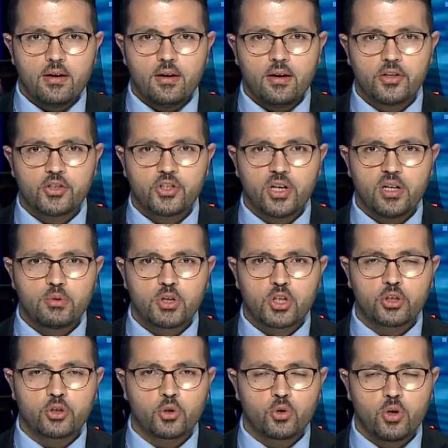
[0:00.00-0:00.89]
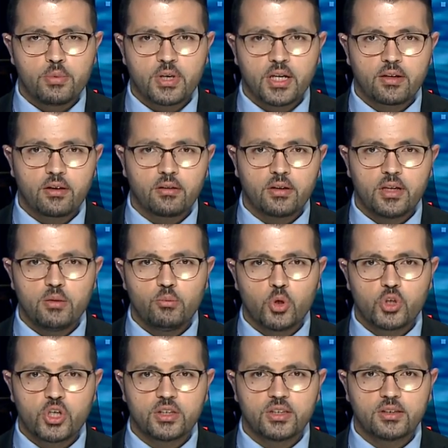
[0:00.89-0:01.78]
أرجى مجلس النواب العراقي
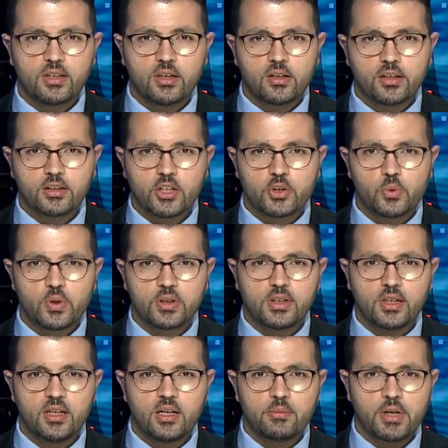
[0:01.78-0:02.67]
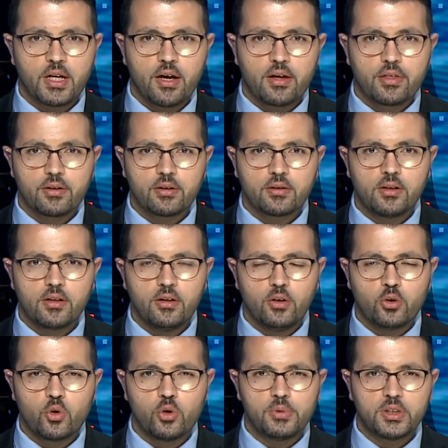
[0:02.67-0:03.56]
مجددا التصويت على منح ثقة
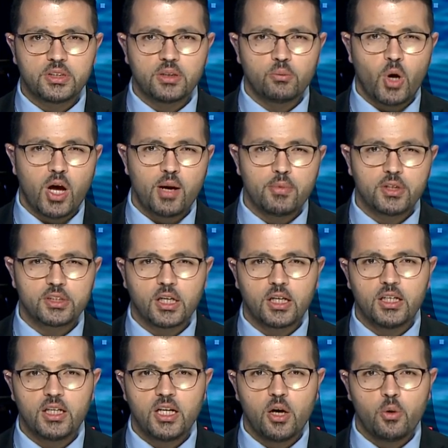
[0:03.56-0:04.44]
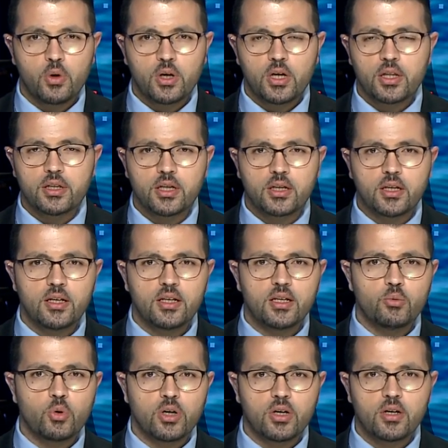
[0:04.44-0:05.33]
لحكومة محمد علاوي الذي
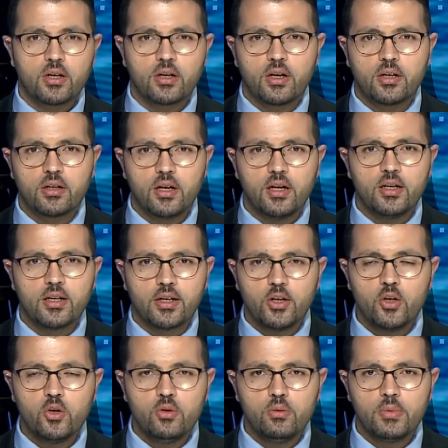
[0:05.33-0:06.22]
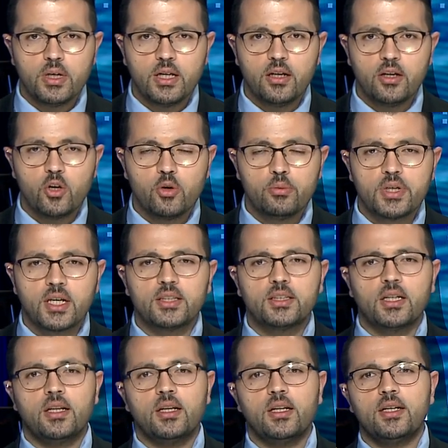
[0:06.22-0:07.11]
كان مقررا اليوم إلى يوم
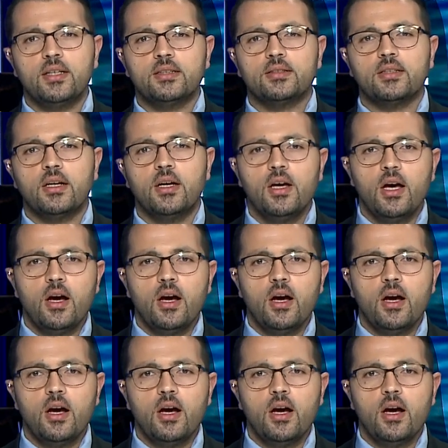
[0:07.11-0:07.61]
غد الأحد